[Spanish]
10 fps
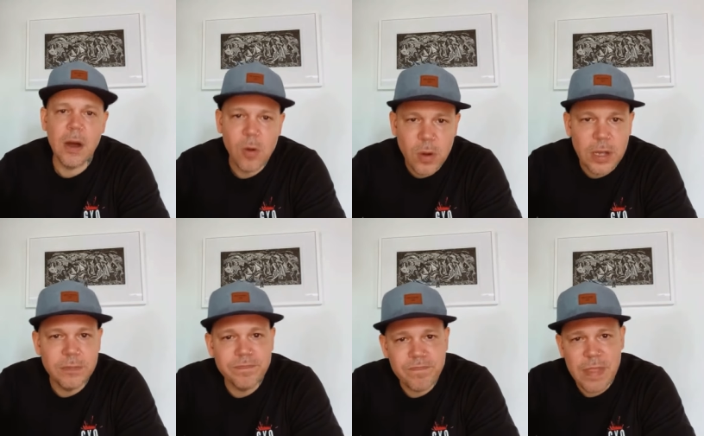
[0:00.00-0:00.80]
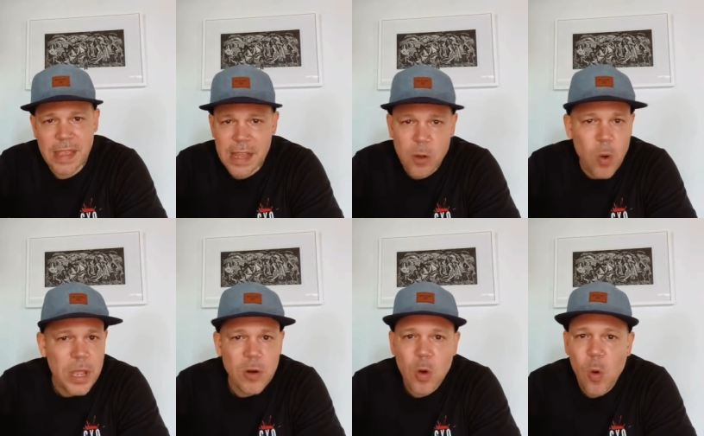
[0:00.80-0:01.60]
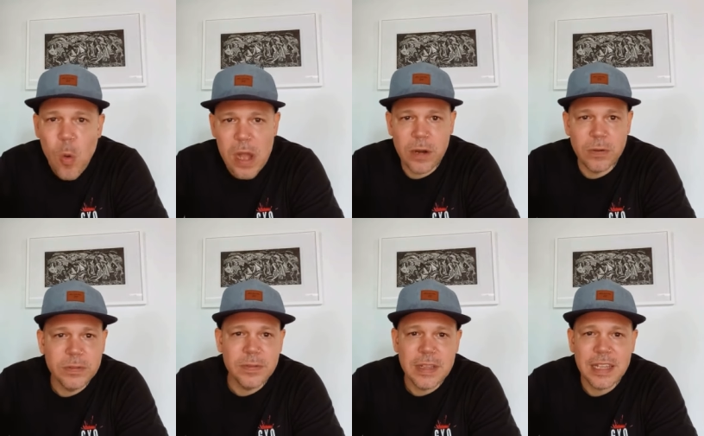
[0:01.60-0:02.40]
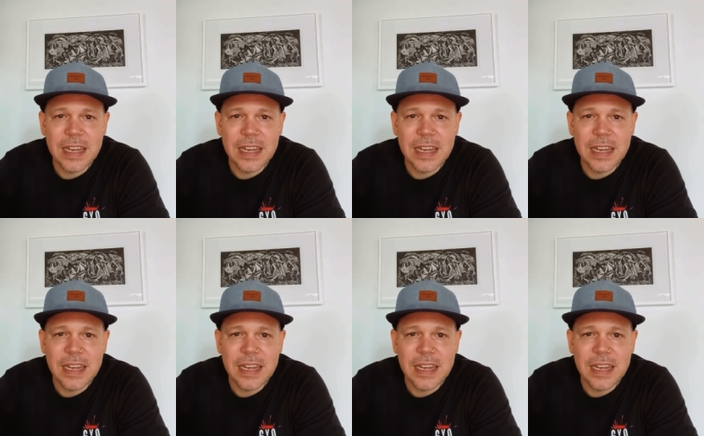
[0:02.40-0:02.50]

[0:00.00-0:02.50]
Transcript: Ahora, el gobierno cubano